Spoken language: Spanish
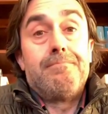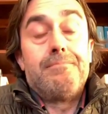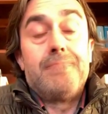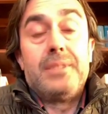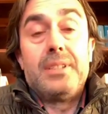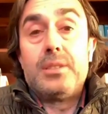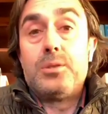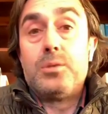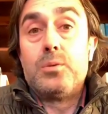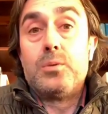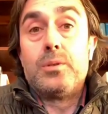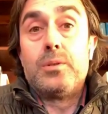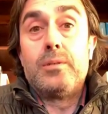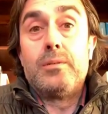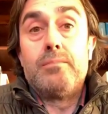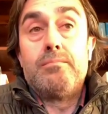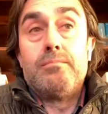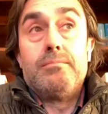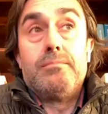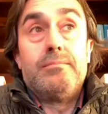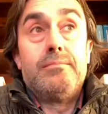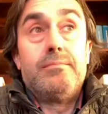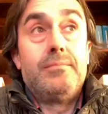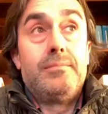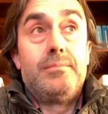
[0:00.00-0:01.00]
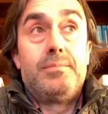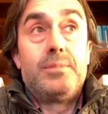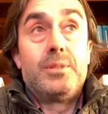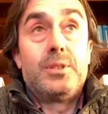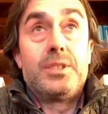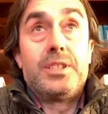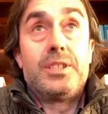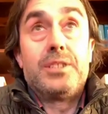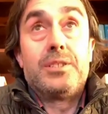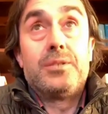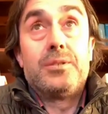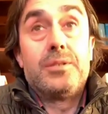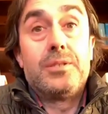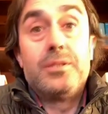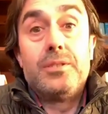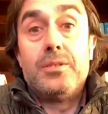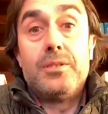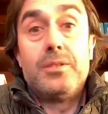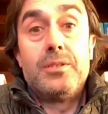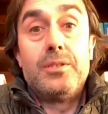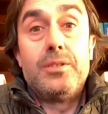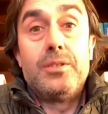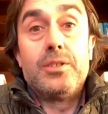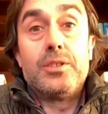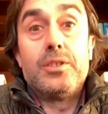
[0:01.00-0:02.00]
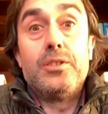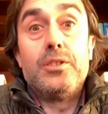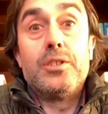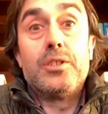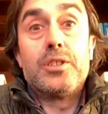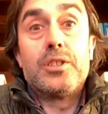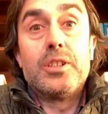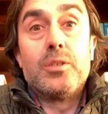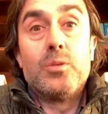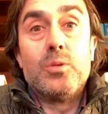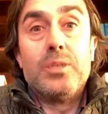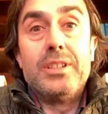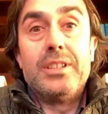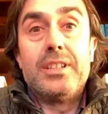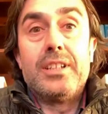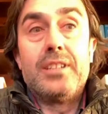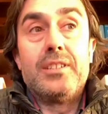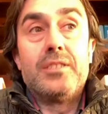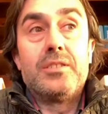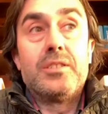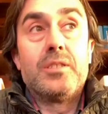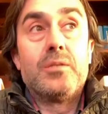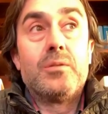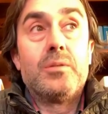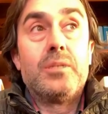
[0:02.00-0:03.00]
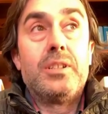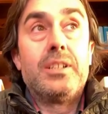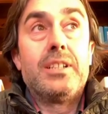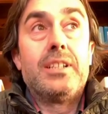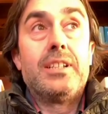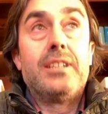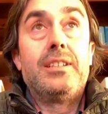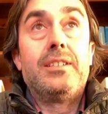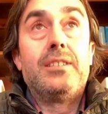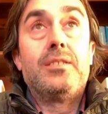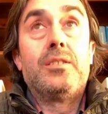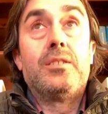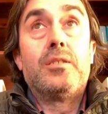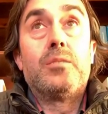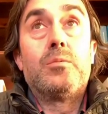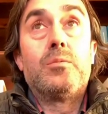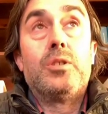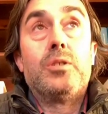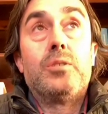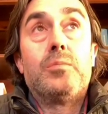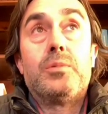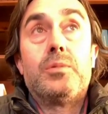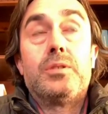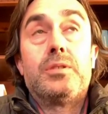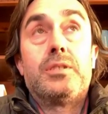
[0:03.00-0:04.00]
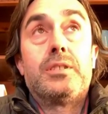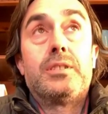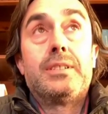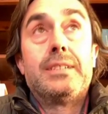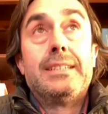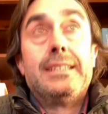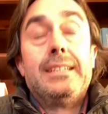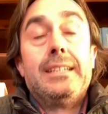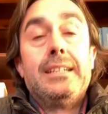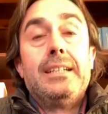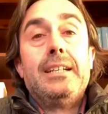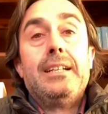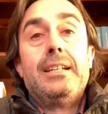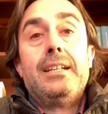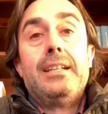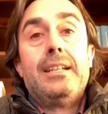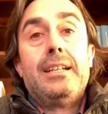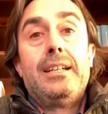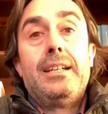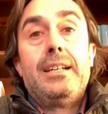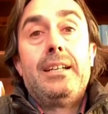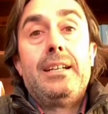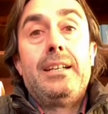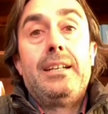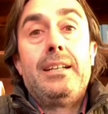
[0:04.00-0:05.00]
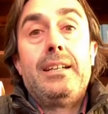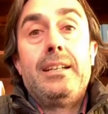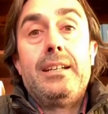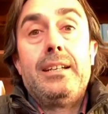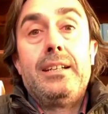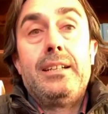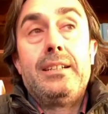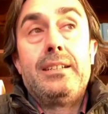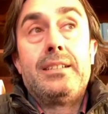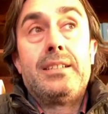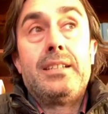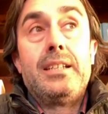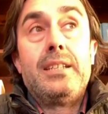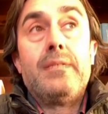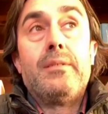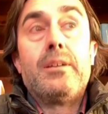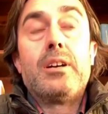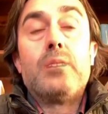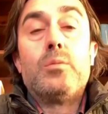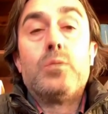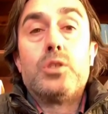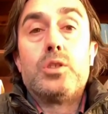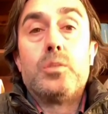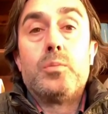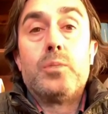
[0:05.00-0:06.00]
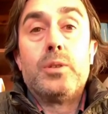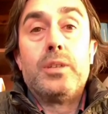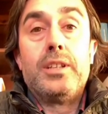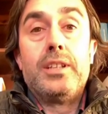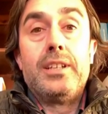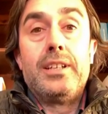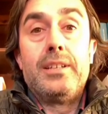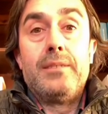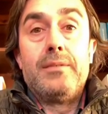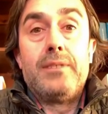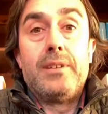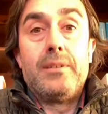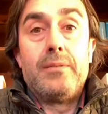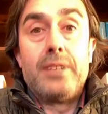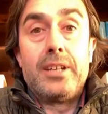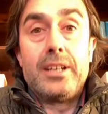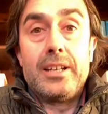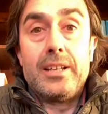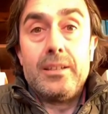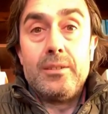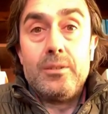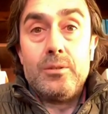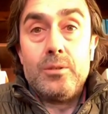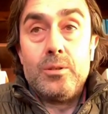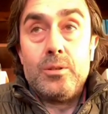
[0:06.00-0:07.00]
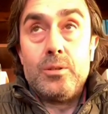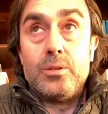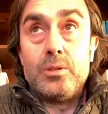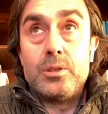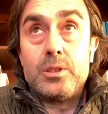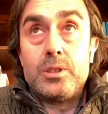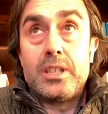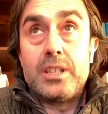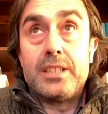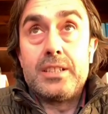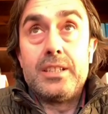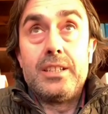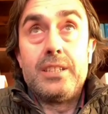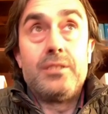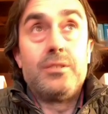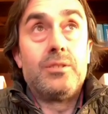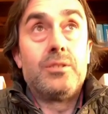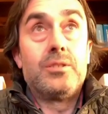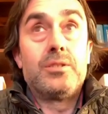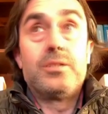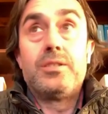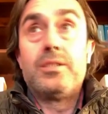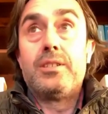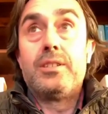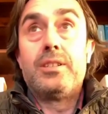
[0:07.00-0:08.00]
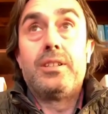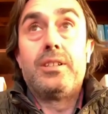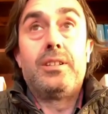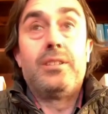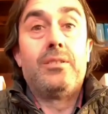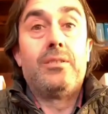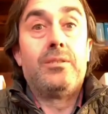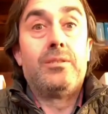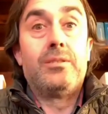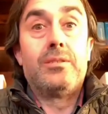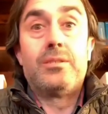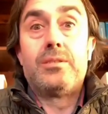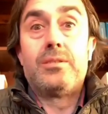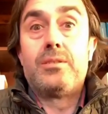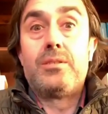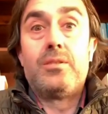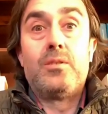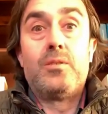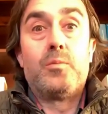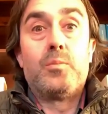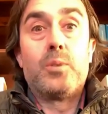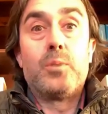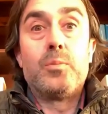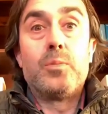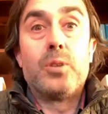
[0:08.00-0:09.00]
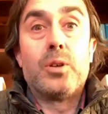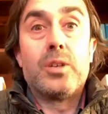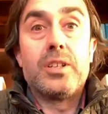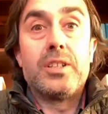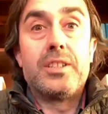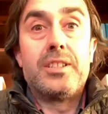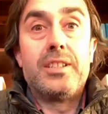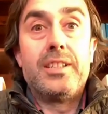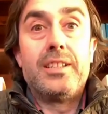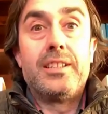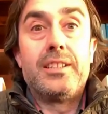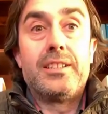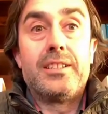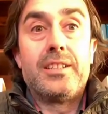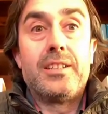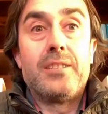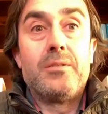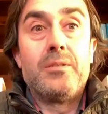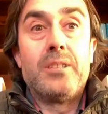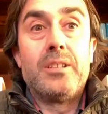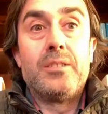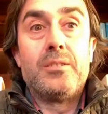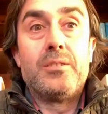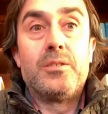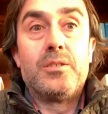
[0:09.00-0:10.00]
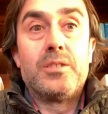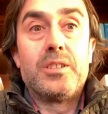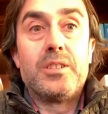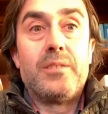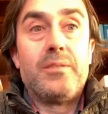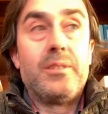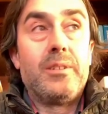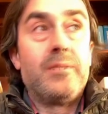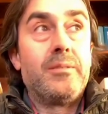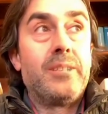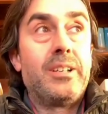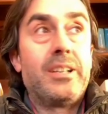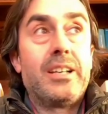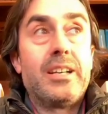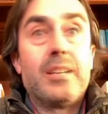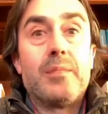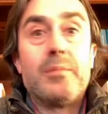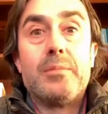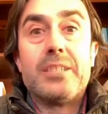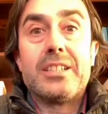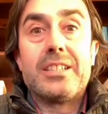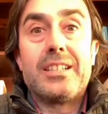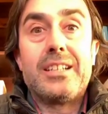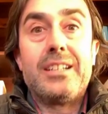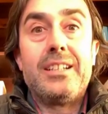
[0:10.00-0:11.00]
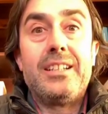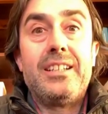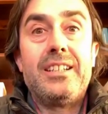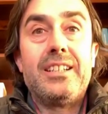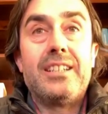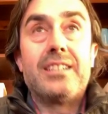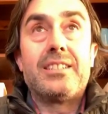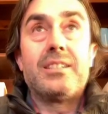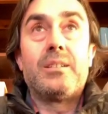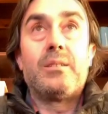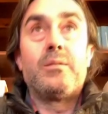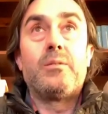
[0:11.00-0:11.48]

es un, pues eso, no, se encuentran, no se encuentran. Entonces, bueno, pues eh, se lleva como se puede, fabricando los caseros, eh, los, propios residentes ayudándonos a fabricar mascarillas, a